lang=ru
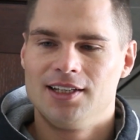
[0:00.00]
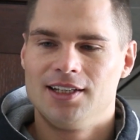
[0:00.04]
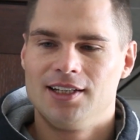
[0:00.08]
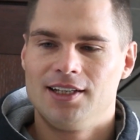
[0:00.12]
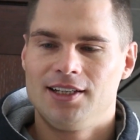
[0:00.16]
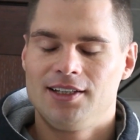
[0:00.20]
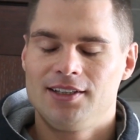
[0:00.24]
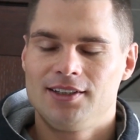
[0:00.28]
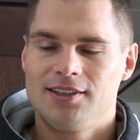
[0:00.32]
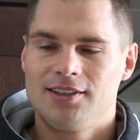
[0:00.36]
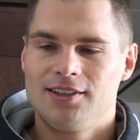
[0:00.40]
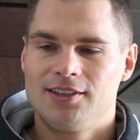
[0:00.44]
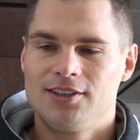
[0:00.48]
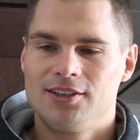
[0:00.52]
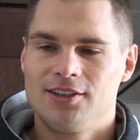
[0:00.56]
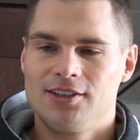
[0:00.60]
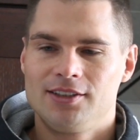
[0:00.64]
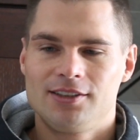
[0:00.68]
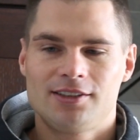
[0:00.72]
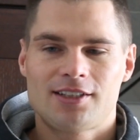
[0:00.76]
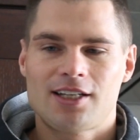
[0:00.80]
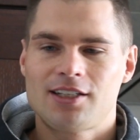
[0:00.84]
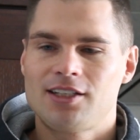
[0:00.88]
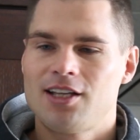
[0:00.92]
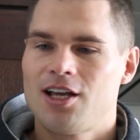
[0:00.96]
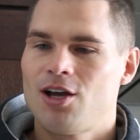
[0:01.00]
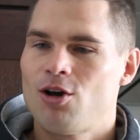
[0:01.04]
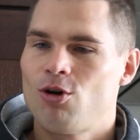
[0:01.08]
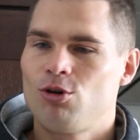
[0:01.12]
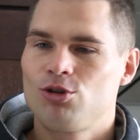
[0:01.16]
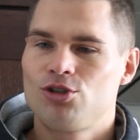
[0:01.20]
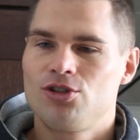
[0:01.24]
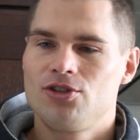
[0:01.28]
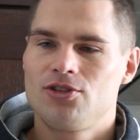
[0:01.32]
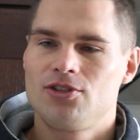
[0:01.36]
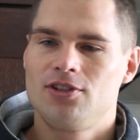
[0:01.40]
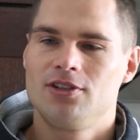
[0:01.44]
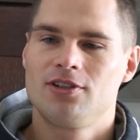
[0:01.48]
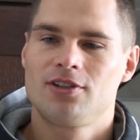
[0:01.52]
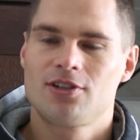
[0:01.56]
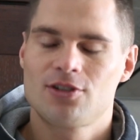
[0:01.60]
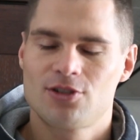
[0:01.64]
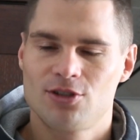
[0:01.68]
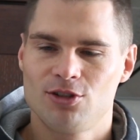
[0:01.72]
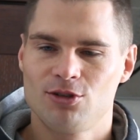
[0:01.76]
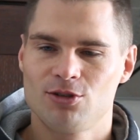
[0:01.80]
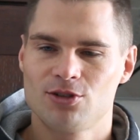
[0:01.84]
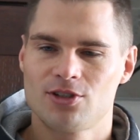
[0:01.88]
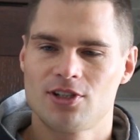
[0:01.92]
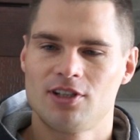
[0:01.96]
А, и тогда я очень сильно
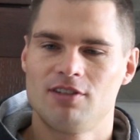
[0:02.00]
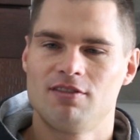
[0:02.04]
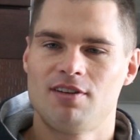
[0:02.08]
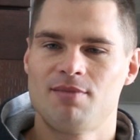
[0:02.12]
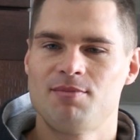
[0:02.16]
расстроился,